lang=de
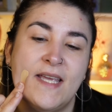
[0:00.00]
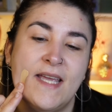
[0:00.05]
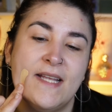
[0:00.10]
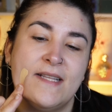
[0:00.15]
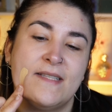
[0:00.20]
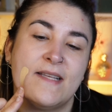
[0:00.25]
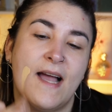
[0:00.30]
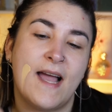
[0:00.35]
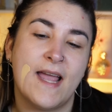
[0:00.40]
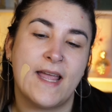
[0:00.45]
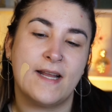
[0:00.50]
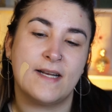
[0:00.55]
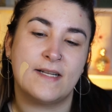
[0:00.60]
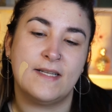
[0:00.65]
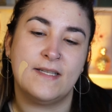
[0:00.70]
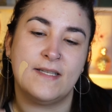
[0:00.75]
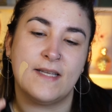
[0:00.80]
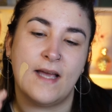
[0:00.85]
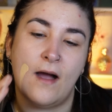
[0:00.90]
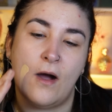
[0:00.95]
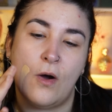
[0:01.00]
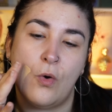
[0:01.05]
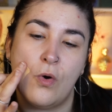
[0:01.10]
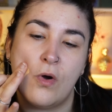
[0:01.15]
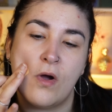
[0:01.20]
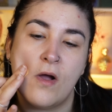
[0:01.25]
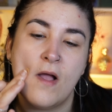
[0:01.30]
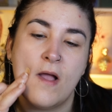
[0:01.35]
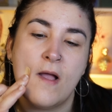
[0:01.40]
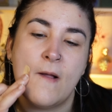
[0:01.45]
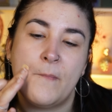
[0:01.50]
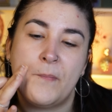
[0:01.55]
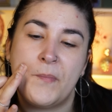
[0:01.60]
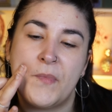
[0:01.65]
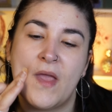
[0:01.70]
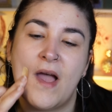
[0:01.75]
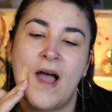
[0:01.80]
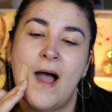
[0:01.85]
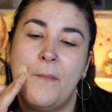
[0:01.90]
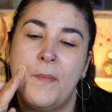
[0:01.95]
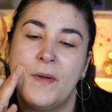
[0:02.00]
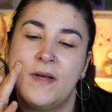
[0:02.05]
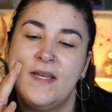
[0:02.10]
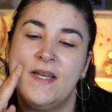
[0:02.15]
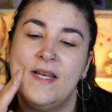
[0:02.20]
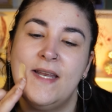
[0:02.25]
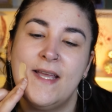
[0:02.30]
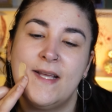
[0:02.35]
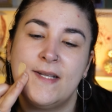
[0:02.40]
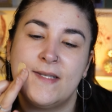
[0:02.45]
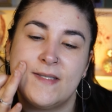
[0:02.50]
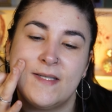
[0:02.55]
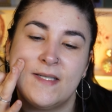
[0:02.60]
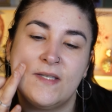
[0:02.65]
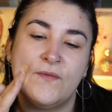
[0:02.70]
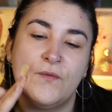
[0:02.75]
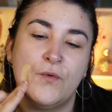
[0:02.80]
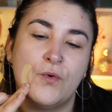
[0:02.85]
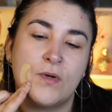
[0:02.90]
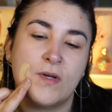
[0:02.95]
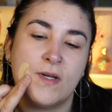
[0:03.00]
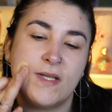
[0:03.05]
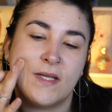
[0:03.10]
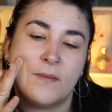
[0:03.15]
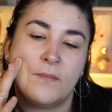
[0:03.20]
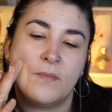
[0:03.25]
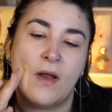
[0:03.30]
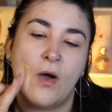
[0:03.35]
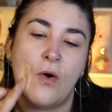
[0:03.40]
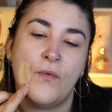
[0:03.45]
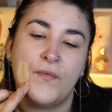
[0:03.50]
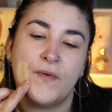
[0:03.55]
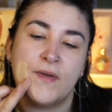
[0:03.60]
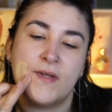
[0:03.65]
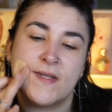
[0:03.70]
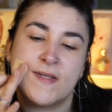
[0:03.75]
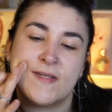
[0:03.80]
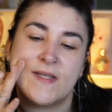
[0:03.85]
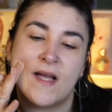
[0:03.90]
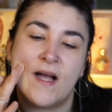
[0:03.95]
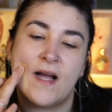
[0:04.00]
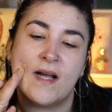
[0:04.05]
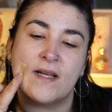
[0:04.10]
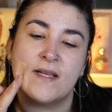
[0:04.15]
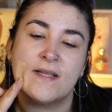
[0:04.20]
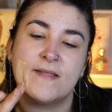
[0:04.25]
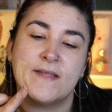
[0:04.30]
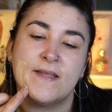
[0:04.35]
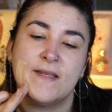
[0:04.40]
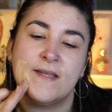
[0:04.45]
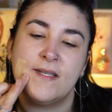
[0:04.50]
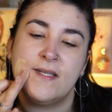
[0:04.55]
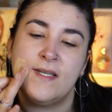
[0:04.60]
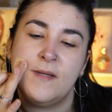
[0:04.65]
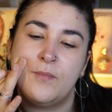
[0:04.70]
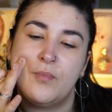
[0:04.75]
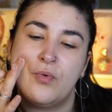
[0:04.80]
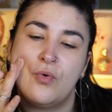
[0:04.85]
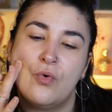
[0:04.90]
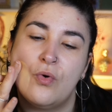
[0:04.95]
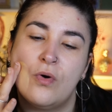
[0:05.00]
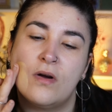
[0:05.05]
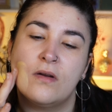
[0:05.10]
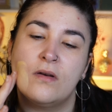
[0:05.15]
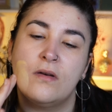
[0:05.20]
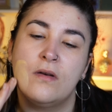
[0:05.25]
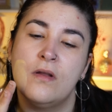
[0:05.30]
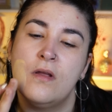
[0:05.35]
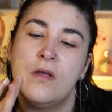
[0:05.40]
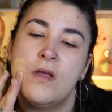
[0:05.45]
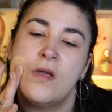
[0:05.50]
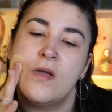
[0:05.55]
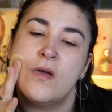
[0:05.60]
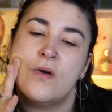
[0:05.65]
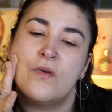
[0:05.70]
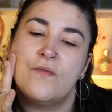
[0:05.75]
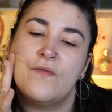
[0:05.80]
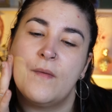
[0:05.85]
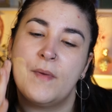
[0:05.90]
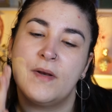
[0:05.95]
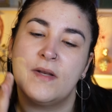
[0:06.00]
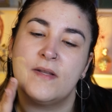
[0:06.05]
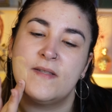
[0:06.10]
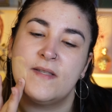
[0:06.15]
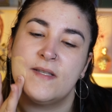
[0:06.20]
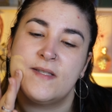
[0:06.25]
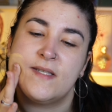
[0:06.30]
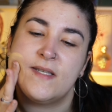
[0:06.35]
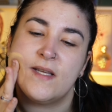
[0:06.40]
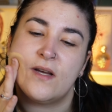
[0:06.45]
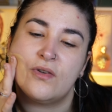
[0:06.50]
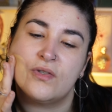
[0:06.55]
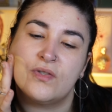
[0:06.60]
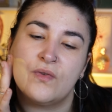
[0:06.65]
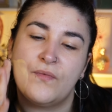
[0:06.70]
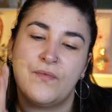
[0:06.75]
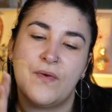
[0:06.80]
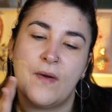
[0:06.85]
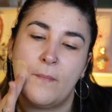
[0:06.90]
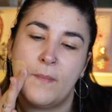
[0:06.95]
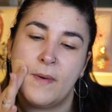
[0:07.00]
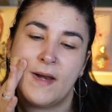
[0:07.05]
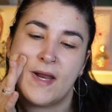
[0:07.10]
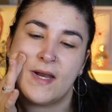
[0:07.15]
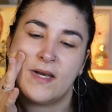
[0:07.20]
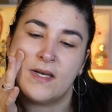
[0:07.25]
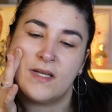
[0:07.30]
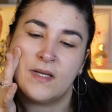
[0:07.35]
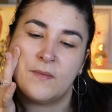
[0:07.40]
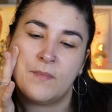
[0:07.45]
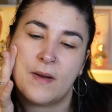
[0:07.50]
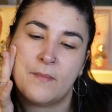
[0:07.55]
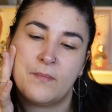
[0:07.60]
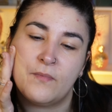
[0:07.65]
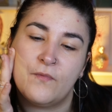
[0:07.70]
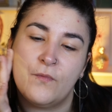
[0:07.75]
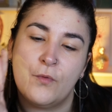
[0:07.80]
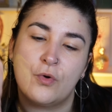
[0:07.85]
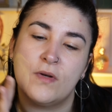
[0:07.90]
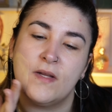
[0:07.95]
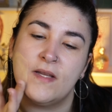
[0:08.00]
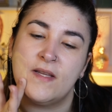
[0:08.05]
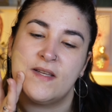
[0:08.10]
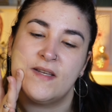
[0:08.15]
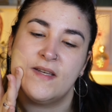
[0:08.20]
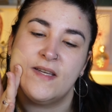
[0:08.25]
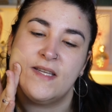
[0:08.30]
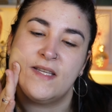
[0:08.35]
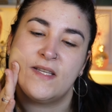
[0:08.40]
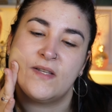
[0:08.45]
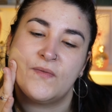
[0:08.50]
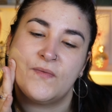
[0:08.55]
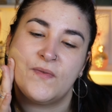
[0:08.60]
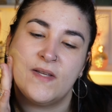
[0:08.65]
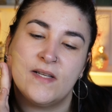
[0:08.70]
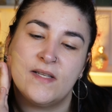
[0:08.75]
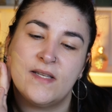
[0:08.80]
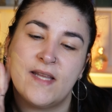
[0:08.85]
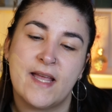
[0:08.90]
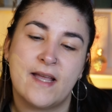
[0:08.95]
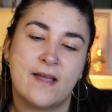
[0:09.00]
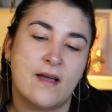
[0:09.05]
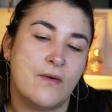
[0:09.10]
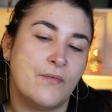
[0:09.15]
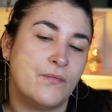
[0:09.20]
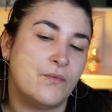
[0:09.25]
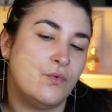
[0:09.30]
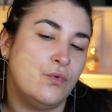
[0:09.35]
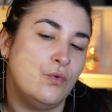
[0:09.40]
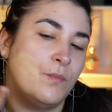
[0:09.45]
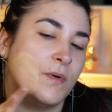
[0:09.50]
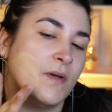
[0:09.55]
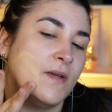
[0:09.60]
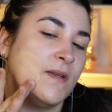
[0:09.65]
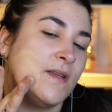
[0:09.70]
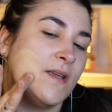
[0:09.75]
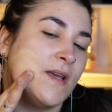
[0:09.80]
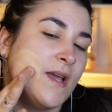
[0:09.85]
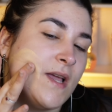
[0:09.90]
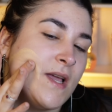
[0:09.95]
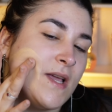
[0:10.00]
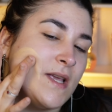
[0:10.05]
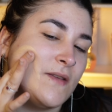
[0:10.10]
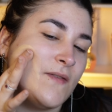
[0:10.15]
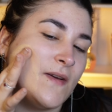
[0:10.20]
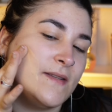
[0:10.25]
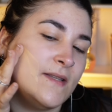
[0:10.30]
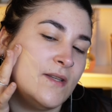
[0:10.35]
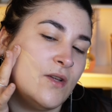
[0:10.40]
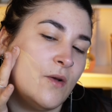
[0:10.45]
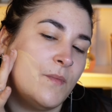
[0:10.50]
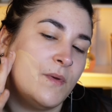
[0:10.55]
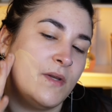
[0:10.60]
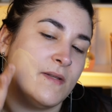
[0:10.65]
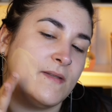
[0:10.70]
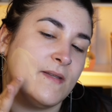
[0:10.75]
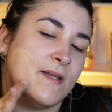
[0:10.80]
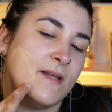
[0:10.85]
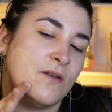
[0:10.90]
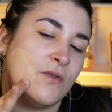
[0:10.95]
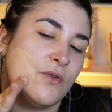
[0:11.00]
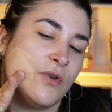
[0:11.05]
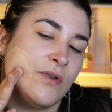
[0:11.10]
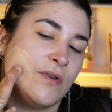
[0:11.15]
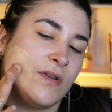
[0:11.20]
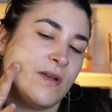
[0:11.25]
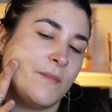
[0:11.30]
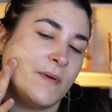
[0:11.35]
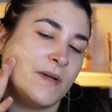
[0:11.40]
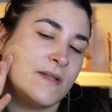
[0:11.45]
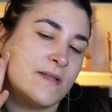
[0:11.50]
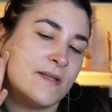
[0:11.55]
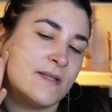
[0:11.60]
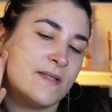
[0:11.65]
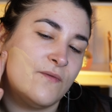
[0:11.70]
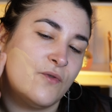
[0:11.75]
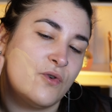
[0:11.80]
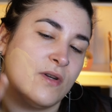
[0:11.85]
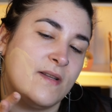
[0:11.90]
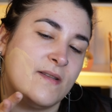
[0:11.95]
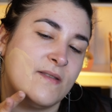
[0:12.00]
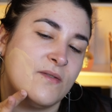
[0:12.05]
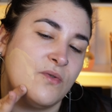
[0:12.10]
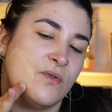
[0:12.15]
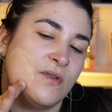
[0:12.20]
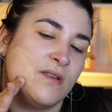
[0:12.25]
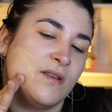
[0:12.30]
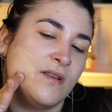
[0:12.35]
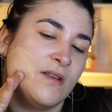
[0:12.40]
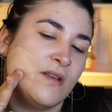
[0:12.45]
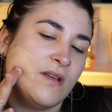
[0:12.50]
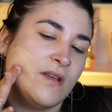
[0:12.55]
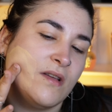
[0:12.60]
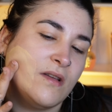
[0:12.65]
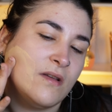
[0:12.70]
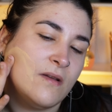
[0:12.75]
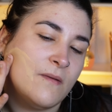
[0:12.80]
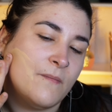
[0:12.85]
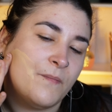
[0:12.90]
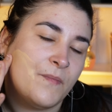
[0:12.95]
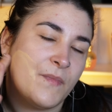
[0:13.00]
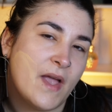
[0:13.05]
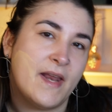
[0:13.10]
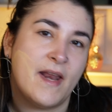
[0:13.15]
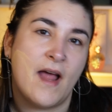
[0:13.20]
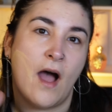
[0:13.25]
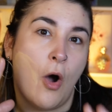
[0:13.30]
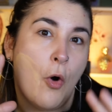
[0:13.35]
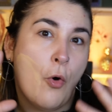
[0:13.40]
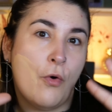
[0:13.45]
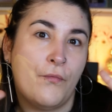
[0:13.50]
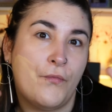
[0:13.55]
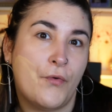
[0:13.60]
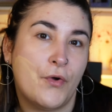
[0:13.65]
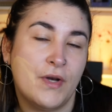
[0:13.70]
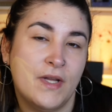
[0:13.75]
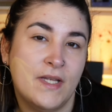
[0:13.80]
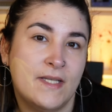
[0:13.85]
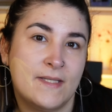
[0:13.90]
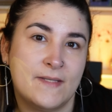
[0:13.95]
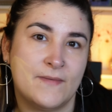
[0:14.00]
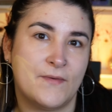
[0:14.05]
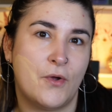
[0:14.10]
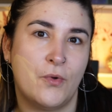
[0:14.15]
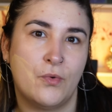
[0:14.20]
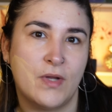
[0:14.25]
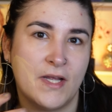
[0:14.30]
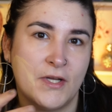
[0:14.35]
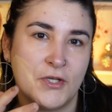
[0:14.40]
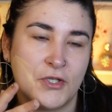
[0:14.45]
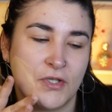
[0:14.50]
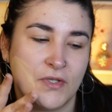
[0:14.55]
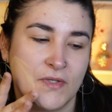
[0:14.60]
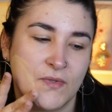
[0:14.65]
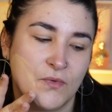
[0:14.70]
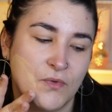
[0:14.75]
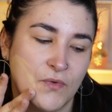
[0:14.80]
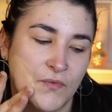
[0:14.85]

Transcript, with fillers: geht es eigentlich auch aber die legt sich wirklich im Laufe des Tages in die Poren. Und wenn man das jetzt hier auch so verblendet, bleibt wirklich nicht viel Deckkraft übrig. Ich weiß nicht, ob ihr das sehen könnt, aber das ist wirklich so eine ein Hauch von Nichts Foundation so